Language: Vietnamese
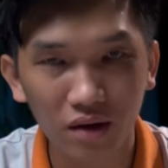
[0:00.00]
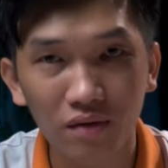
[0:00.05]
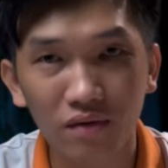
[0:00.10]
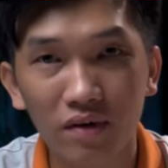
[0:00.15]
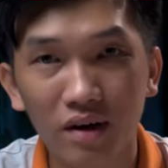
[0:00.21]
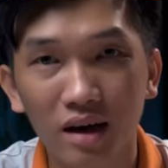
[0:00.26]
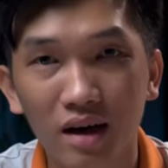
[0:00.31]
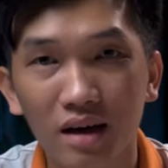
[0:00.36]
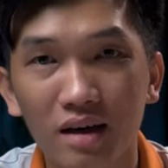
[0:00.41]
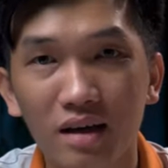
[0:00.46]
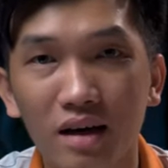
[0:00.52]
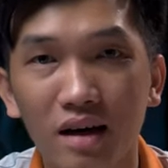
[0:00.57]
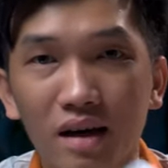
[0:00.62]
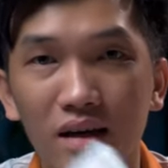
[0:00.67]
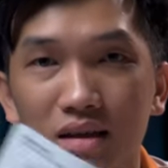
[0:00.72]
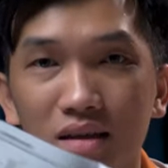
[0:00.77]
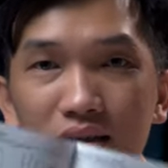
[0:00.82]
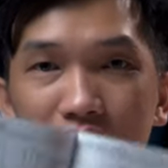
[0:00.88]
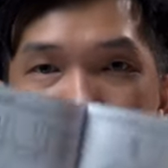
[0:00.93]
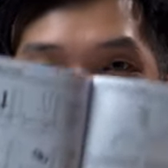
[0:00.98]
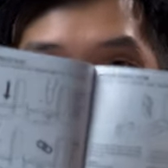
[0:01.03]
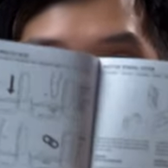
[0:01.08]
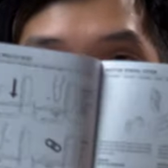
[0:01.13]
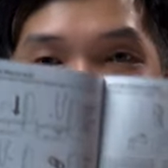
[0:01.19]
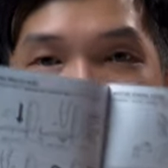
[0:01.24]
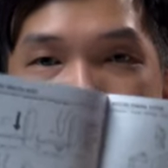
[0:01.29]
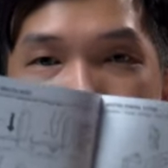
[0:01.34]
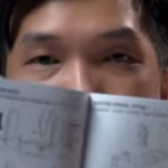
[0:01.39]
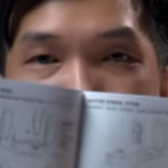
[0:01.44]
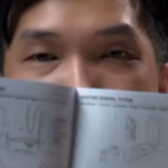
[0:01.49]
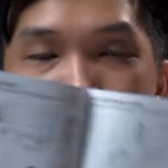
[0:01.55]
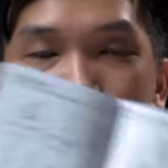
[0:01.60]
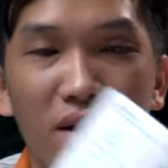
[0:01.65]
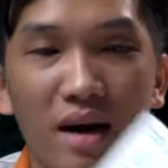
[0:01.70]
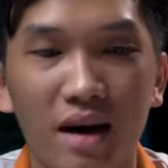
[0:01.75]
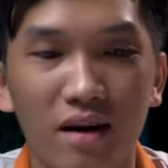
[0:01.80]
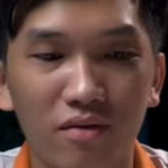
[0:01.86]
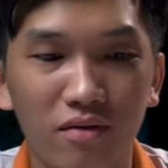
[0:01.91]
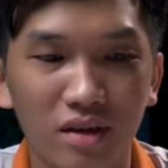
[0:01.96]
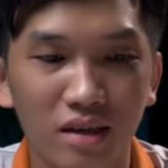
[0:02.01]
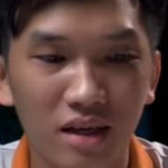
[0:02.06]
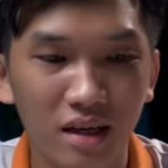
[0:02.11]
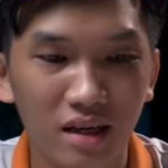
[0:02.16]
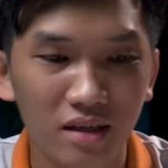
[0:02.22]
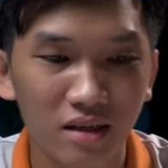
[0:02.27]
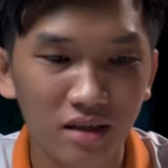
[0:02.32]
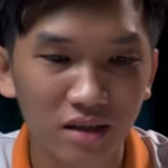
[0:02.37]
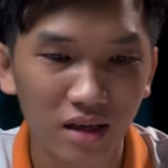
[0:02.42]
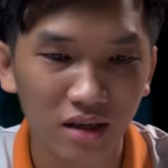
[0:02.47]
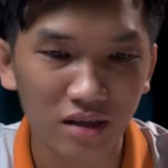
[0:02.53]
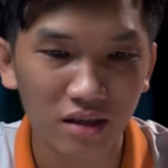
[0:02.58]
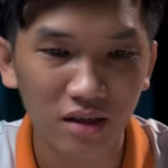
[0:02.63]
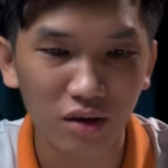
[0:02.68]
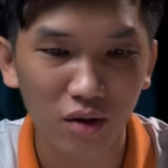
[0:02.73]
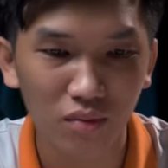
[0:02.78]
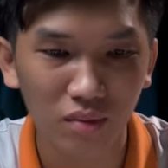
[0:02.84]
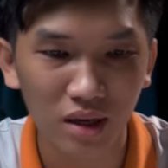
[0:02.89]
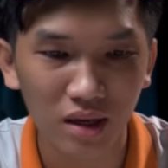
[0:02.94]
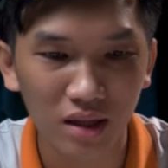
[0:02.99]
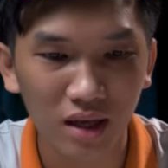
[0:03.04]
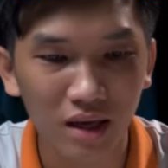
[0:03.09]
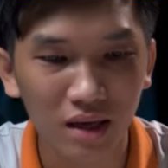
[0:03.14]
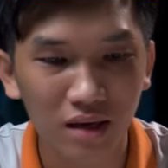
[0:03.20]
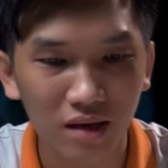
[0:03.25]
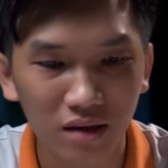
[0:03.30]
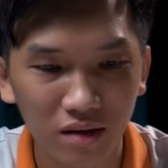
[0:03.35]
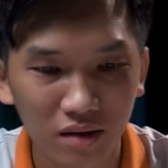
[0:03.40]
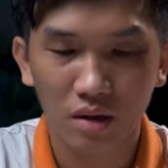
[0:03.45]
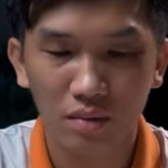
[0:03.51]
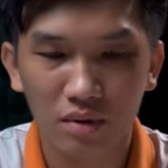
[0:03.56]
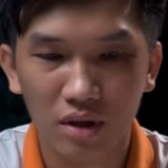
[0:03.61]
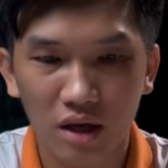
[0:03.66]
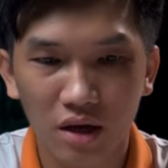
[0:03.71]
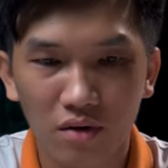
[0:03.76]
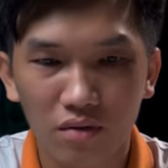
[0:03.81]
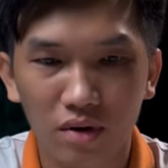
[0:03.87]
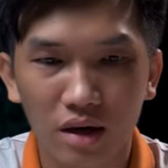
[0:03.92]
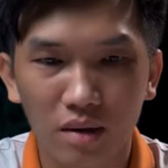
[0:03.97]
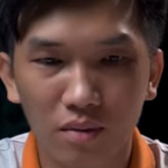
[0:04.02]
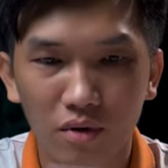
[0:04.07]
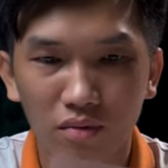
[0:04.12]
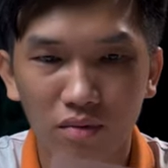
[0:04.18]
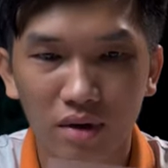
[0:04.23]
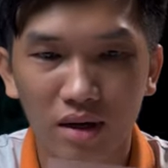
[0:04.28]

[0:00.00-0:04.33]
uh, về uh, xem và tham khảo những cái hướng dẫn sử dụng như thế này tiếp theo là một